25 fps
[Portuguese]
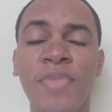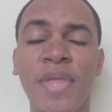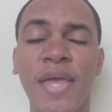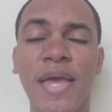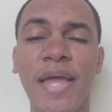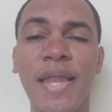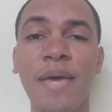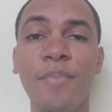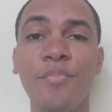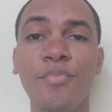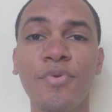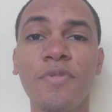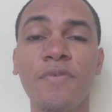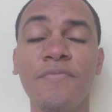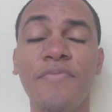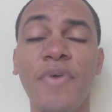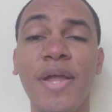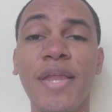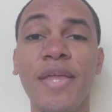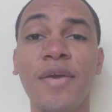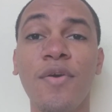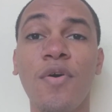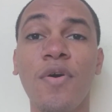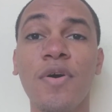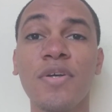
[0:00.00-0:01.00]
ela é muito
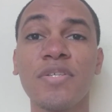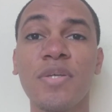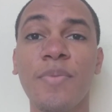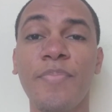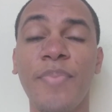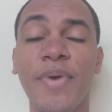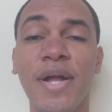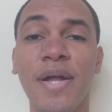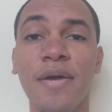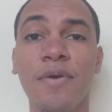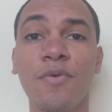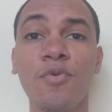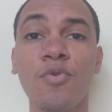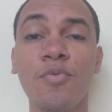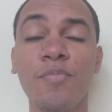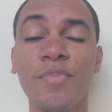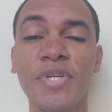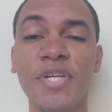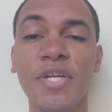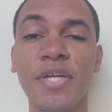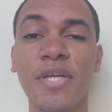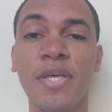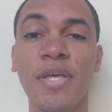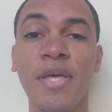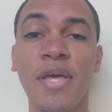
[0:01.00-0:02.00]
valiosa para
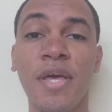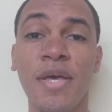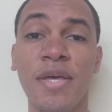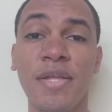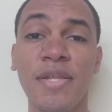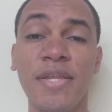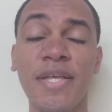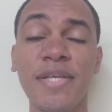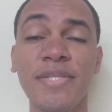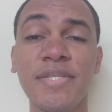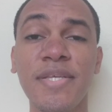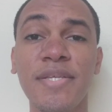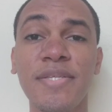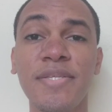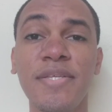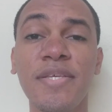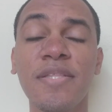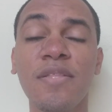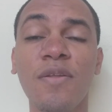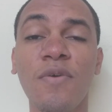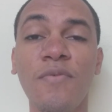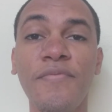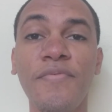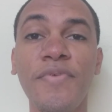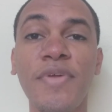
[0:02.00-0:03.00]
clubes que
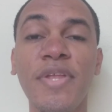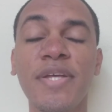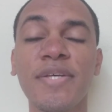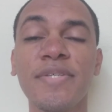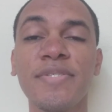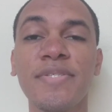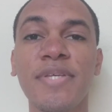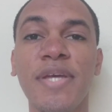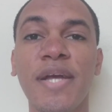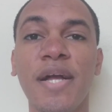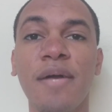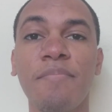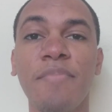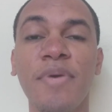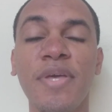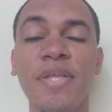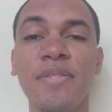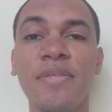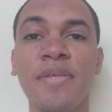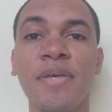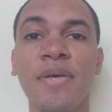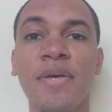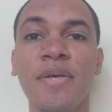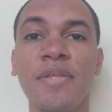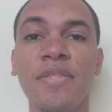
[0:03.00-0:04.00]
necessitam
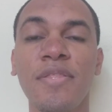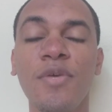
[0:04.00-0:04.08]
financeiramente